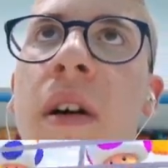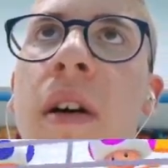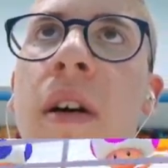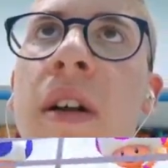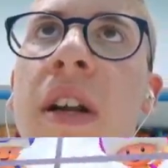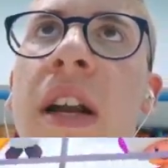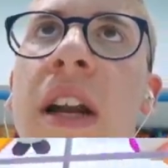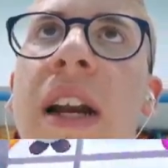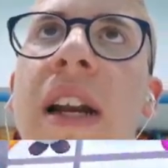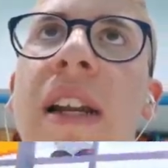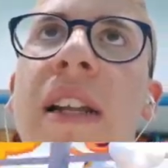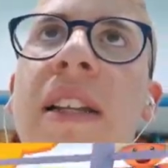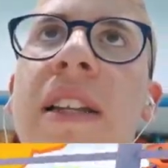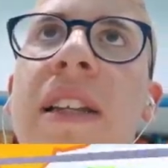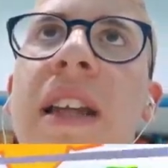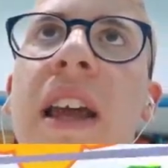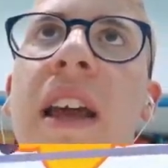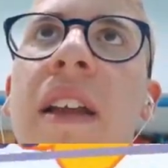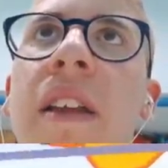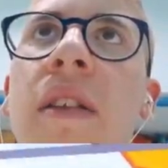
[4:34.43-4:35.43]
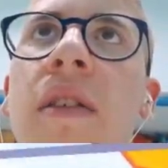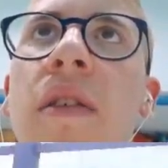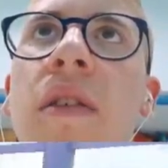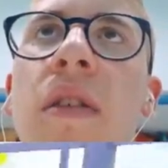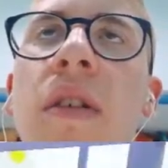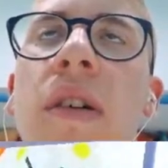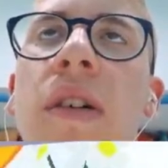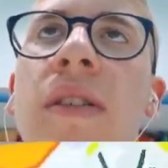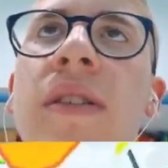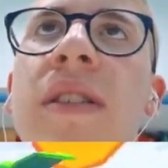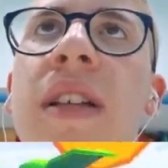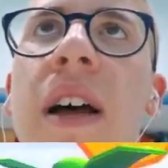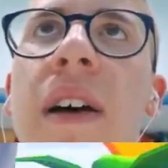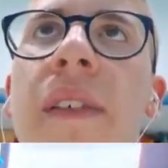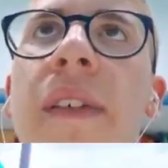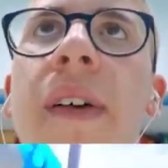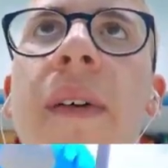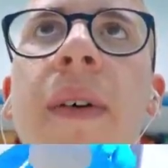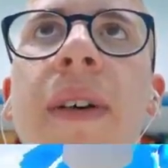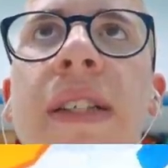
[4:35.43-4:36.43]
Nintendo
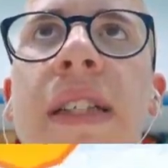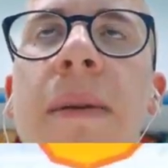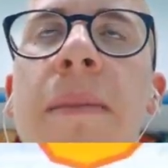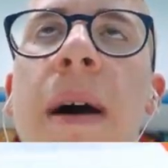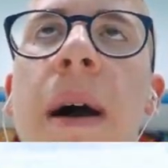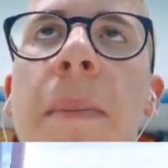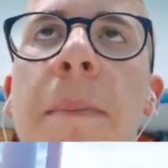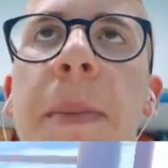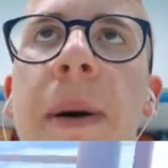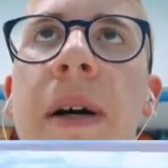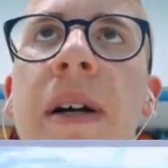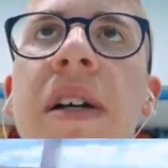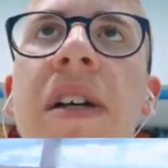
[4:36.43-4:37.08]
stava questa mappa.